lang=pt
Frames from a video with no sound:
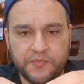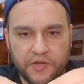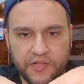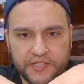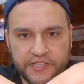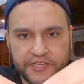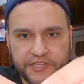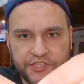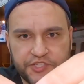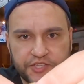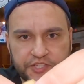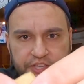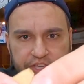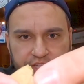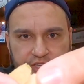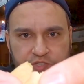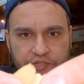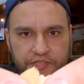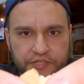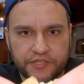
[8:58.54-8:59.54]
Bolinha de
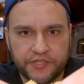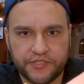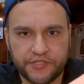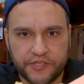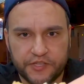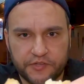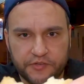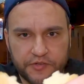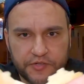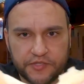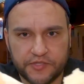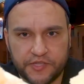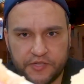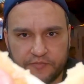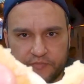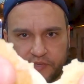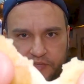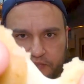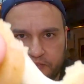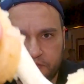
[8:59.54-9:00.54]
queijo aqui que chegou aqui
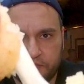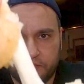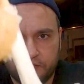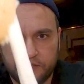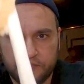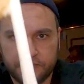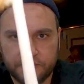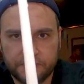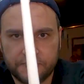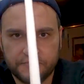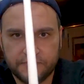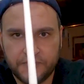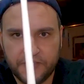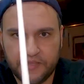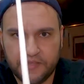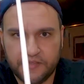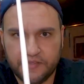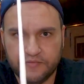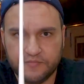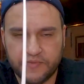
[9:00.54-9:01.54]
também, ó.
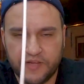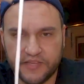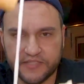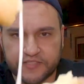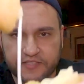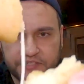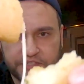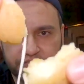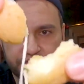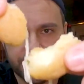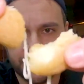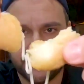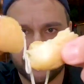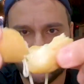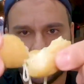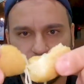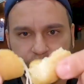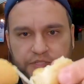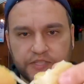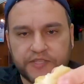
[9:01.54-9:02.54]
Bastante
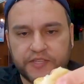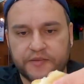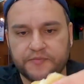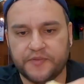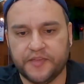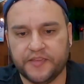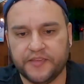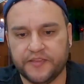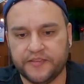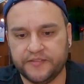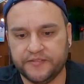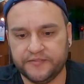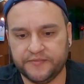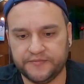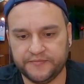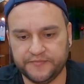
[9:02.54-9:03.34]
queijuda também, hein?